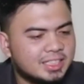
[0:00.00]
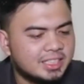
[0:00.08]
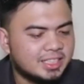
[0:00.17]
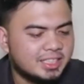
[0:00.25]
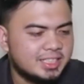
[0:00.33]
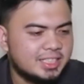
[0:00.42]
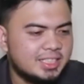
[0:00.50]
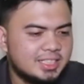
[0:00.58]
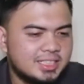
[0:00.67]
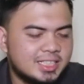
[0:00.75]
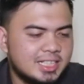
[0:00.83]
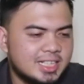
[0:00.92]
Ini
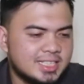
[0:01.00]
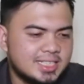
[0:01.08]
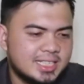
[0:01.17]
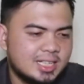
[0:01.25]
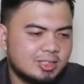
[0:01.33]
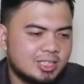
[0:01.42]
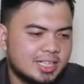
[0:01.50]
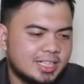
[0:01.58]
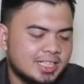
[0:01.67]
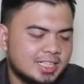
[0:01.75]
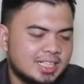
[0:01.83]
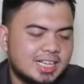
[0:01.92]
sekilas outline
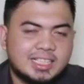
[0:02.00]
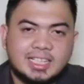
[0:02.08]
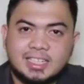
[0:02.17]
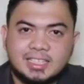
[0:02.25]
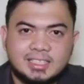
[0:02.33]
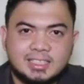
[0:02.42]
yang akan